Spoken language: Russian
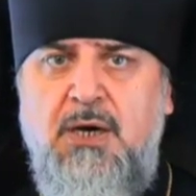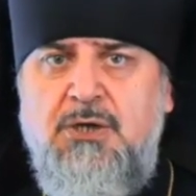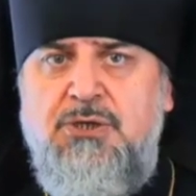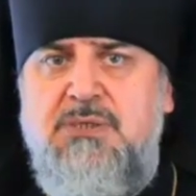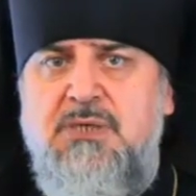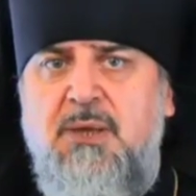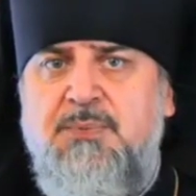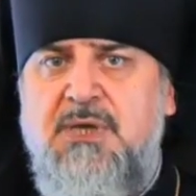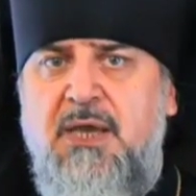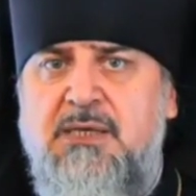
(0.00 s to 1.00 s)
Жизненные
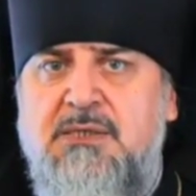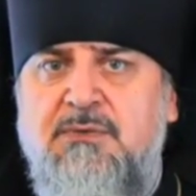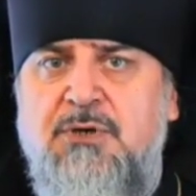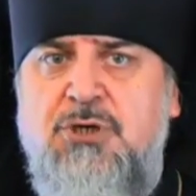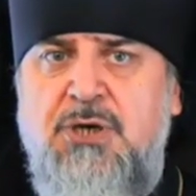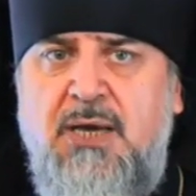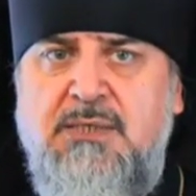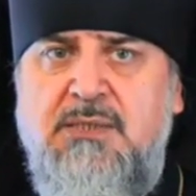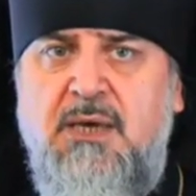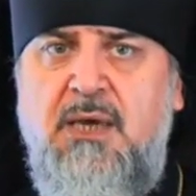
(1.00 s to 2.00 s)
обстоятельства
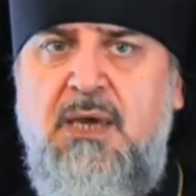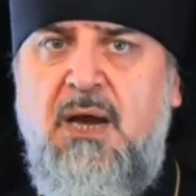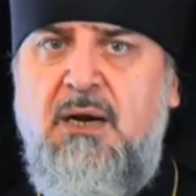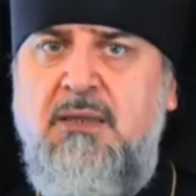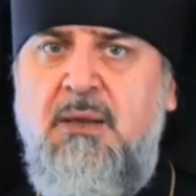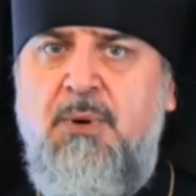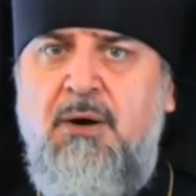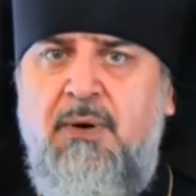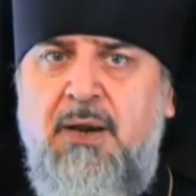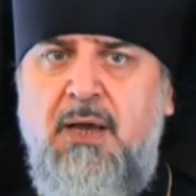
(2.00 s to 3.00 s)
часто и ярко нам
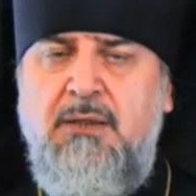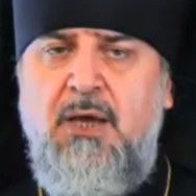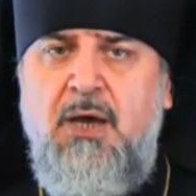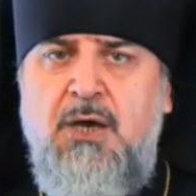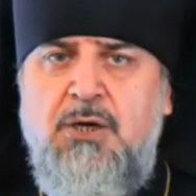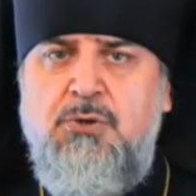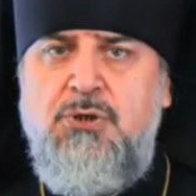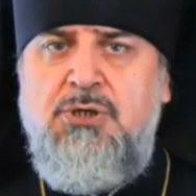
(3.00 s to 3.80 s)
говорят, что